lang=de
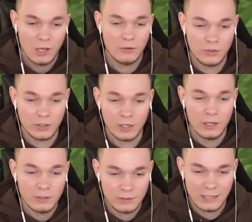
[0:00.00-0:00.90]
sondern
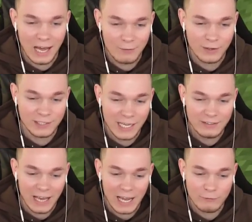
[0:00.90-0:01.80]
die Lava
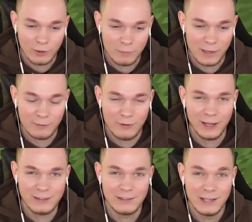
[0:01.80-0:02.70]
geht einfach mal weg